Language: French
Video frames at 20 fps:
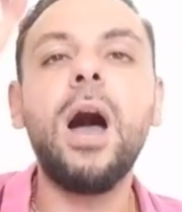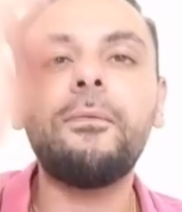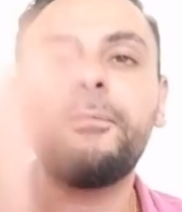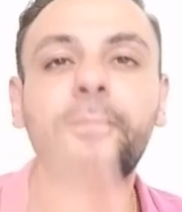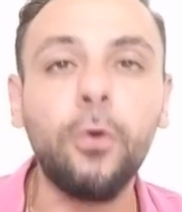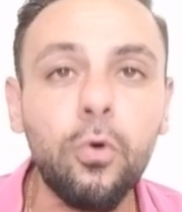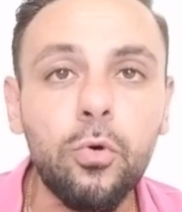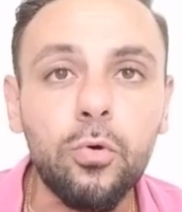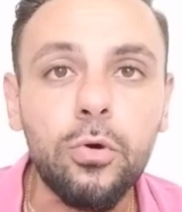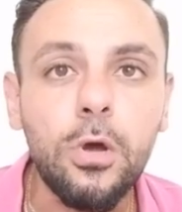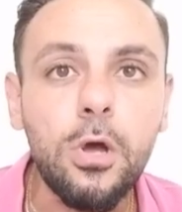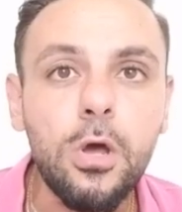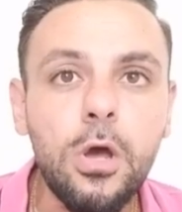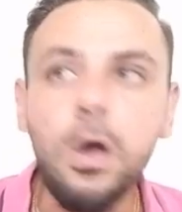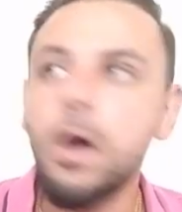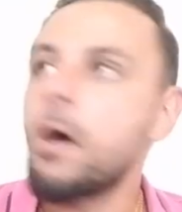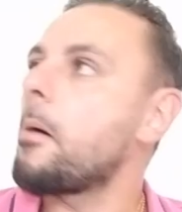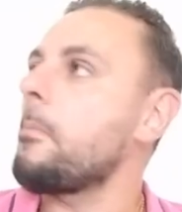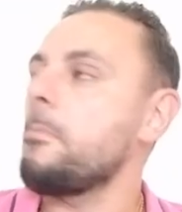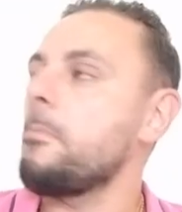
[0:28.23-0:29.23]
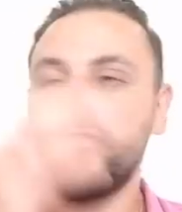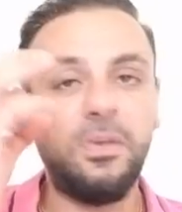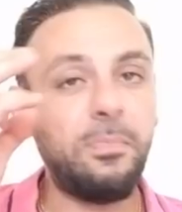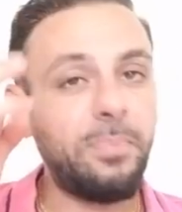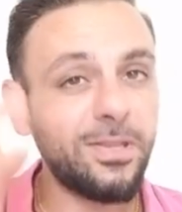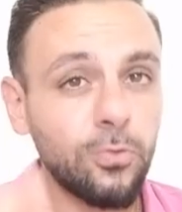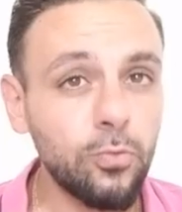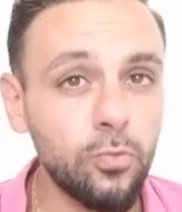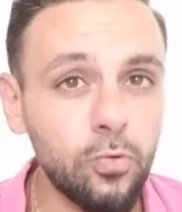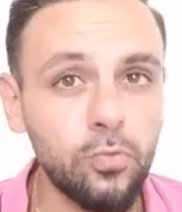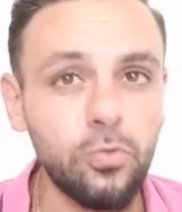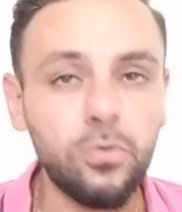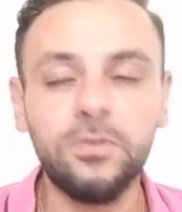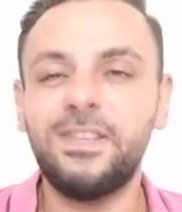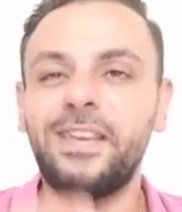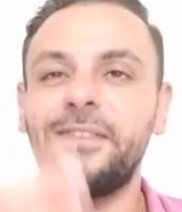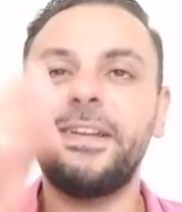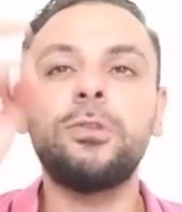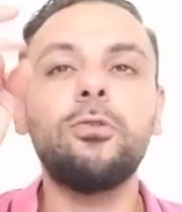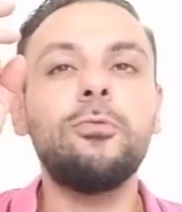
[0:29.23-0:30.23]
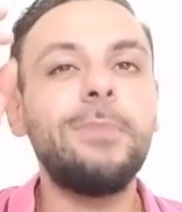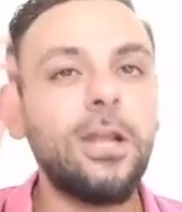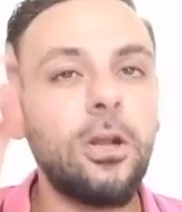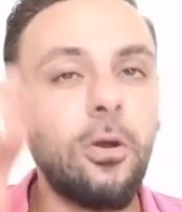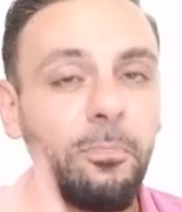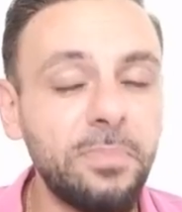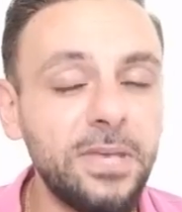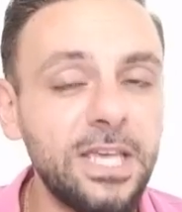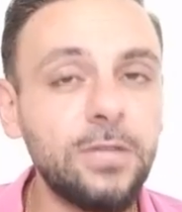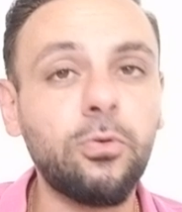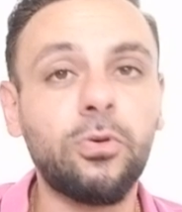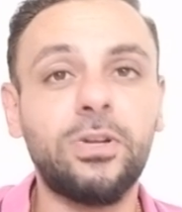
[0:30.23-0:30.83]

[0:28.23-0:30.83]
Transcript: affreux mais c'est pas tout, ça va de mal en pis.